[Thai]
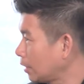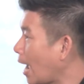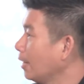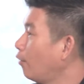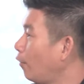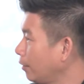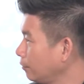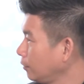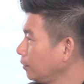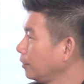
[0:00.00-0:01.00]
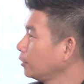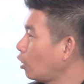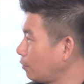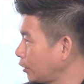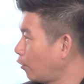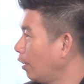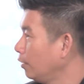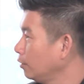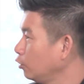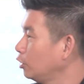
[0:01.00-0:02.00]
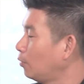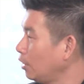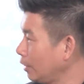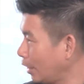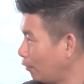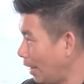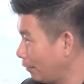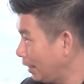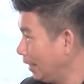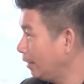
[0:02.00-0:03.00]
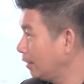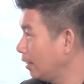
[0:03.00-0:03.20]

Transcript: ถ่ายทอดช อบสอนโดยเฉพาะเรื่องเกี่ยวแนวคิด